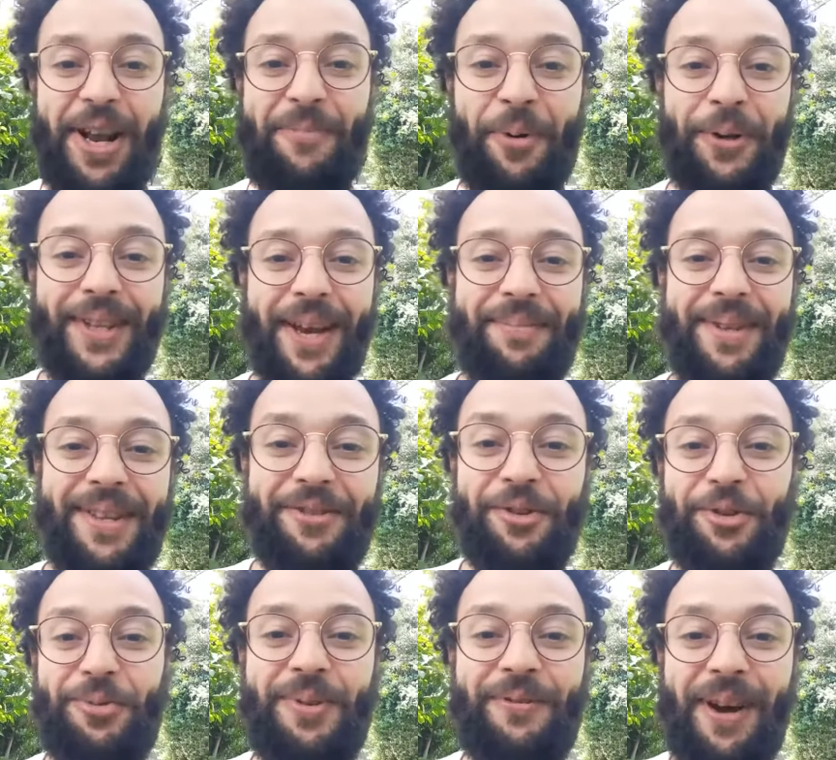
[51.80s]
pour terminer je
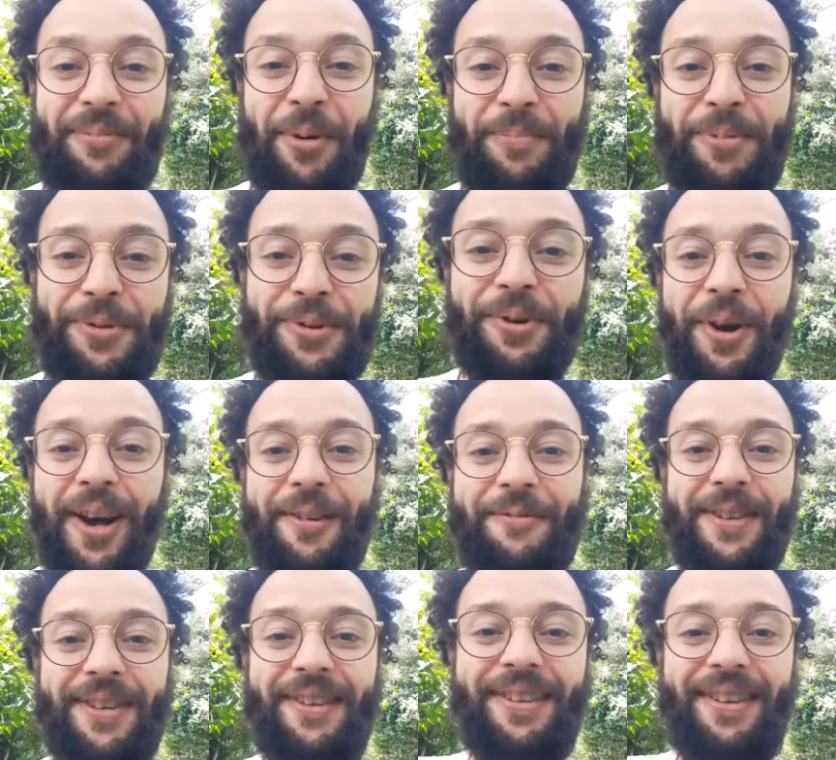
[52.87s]
suis vraiment plus que
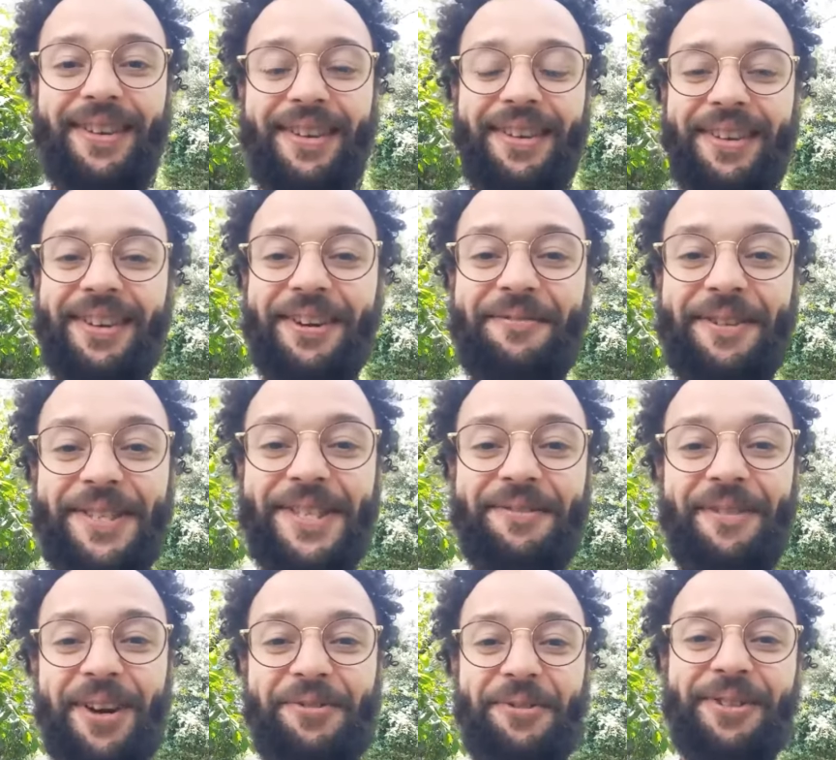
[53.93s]
ravi qu'un
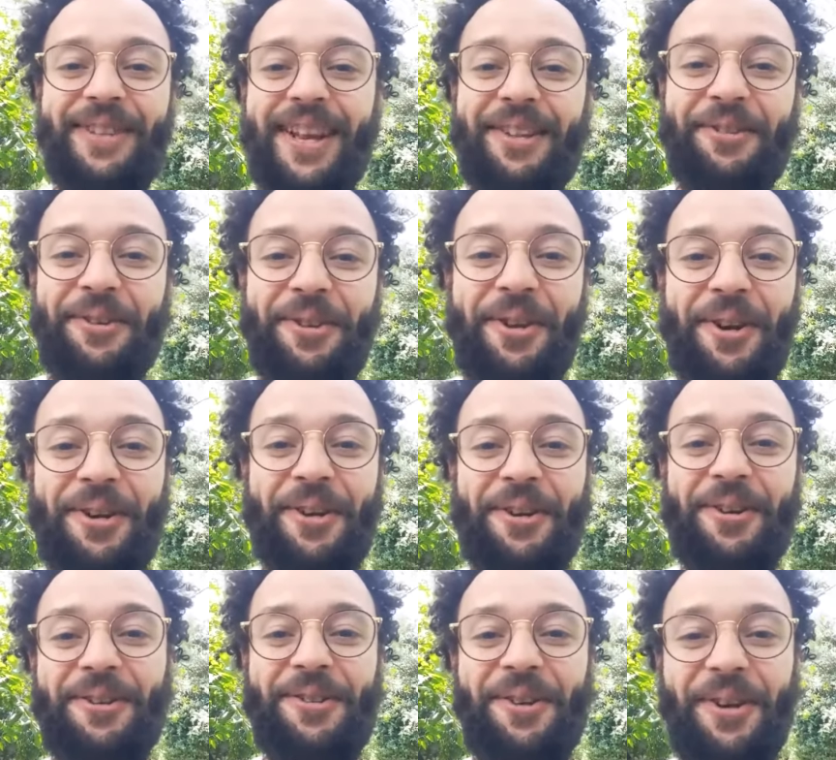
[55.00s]
festival d'une telle teneur
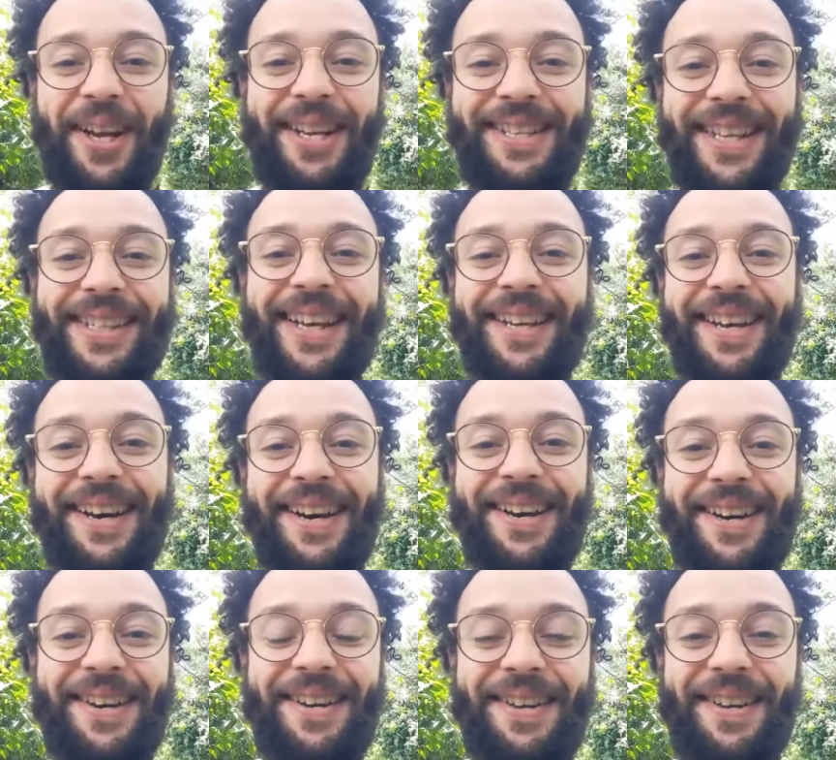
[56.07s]
s'organise à
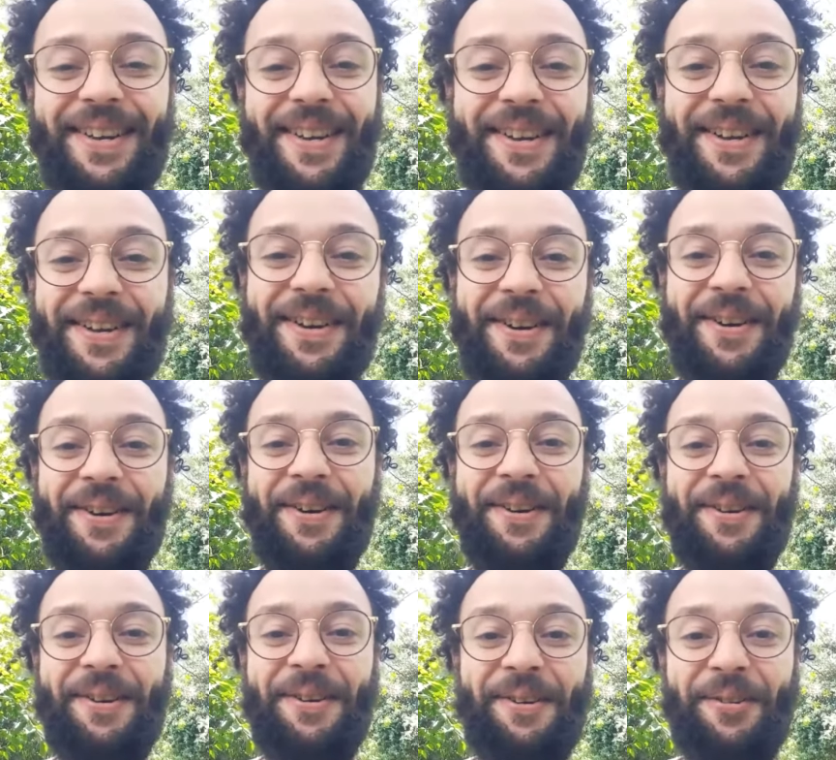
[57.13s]
Dakar.
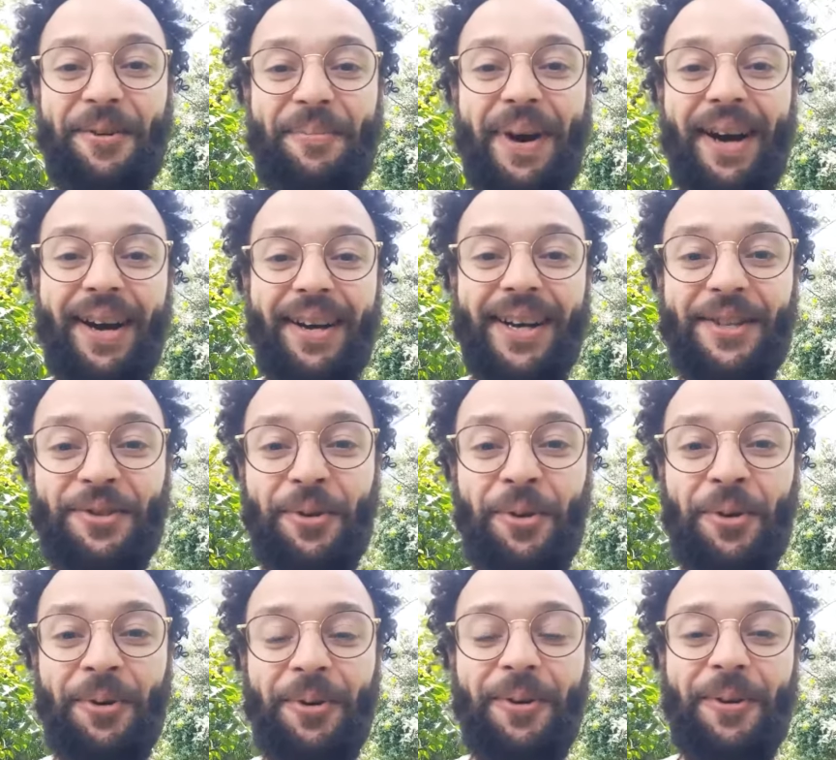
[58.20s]
Euh, de par un
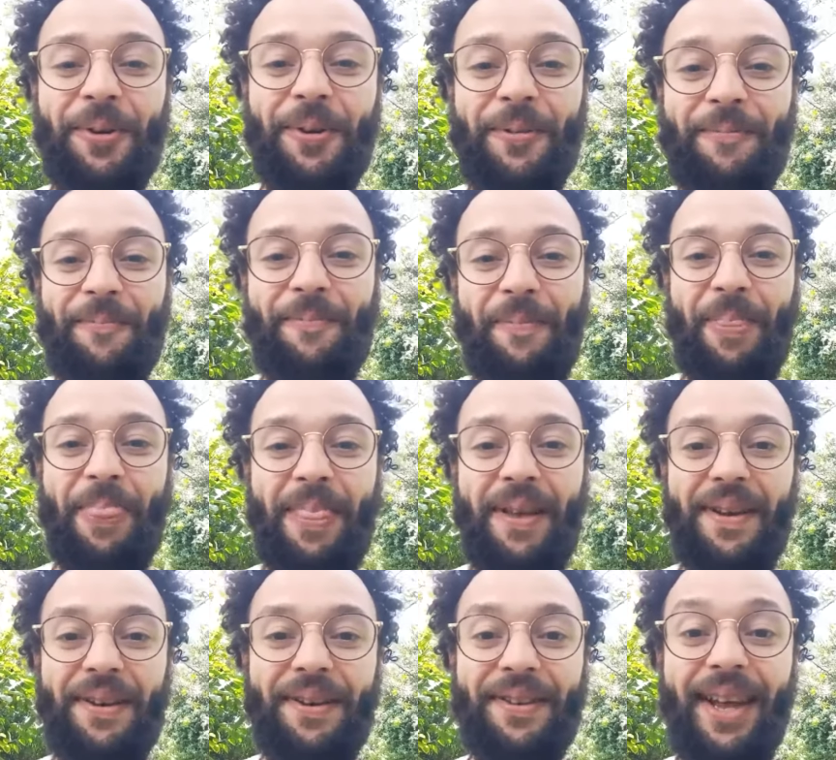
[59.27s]
réseau
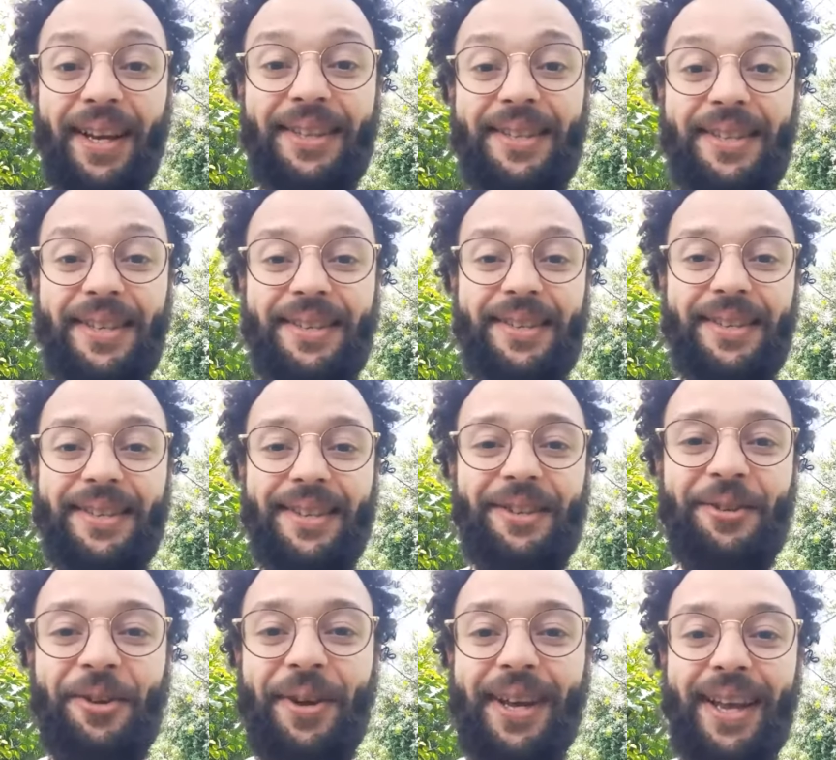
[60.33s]
euh, d'artistes,
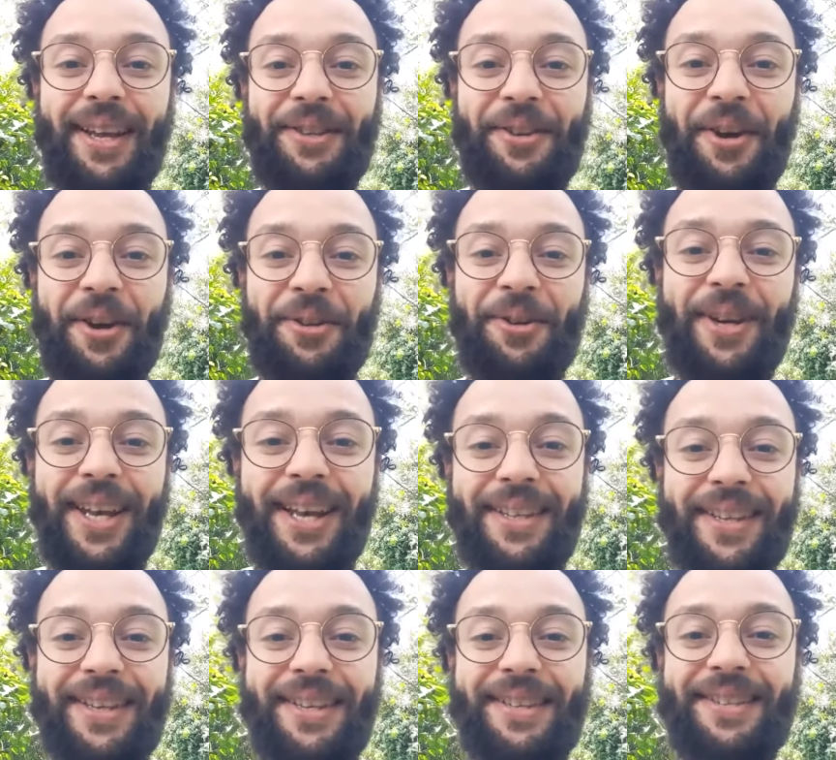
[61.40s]
de créateurs, de
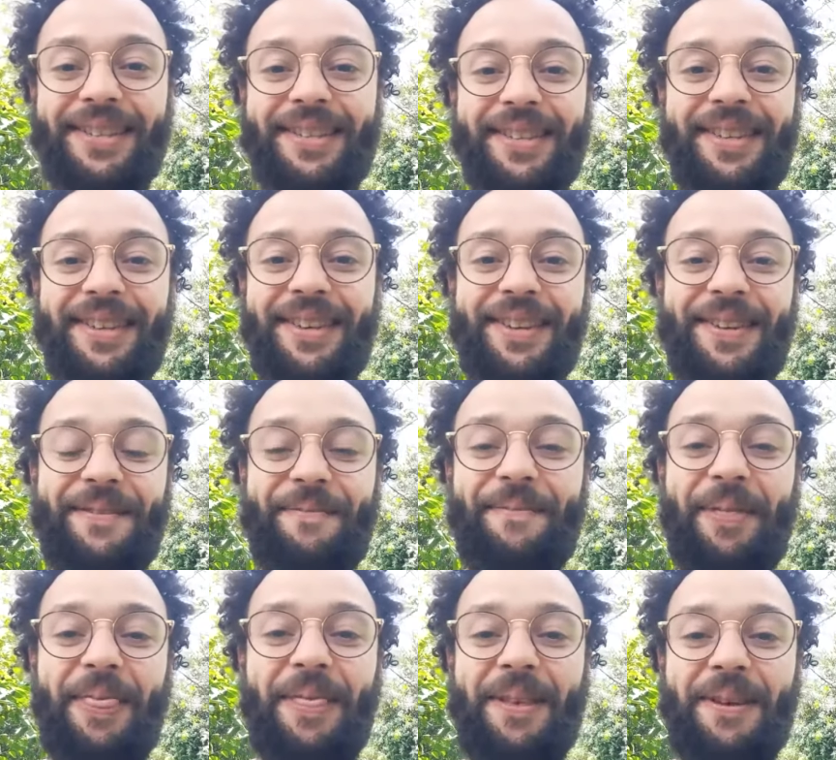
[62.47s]
créatrices.
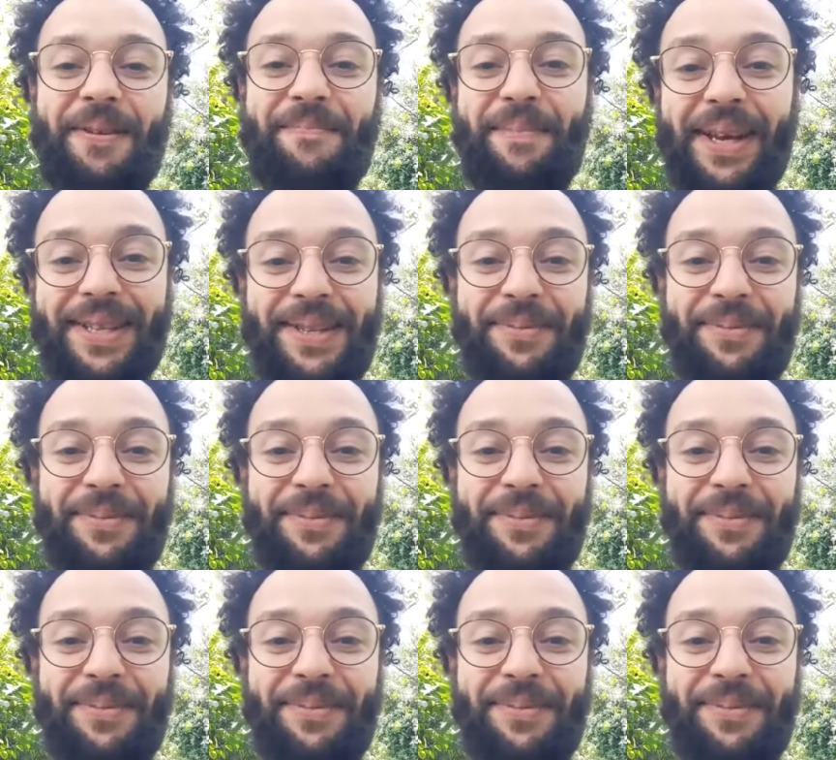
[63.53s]
Merci